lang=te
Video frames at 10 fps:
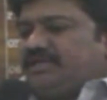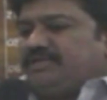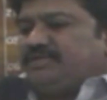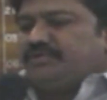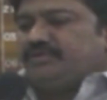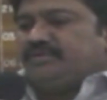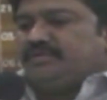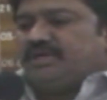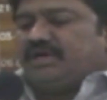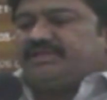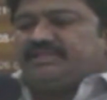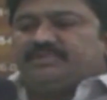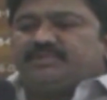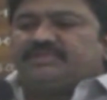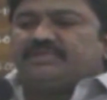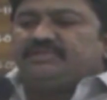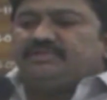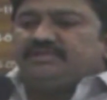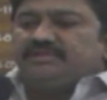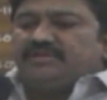రెండు ఆర్టీసీ బస్సులు
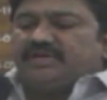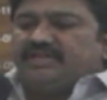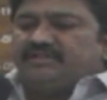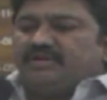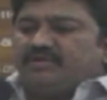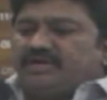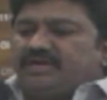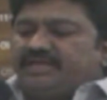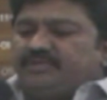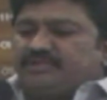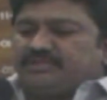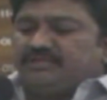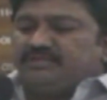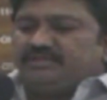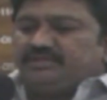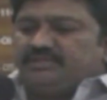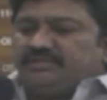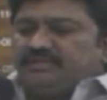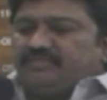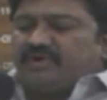రెండు వందల ఒక హైర్ బస్సులు
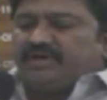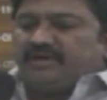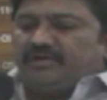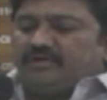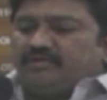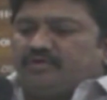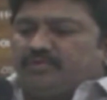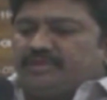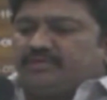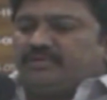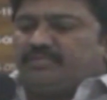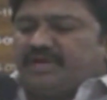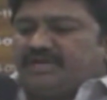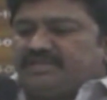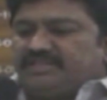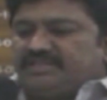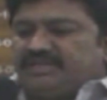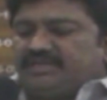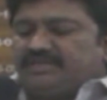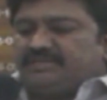వాటిలో నూట పదకొండు ప్లాన్
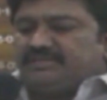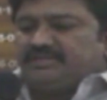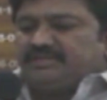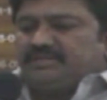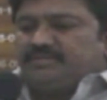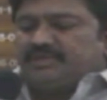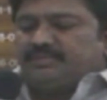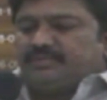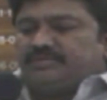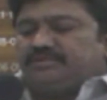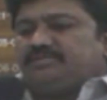చేస్తే మనము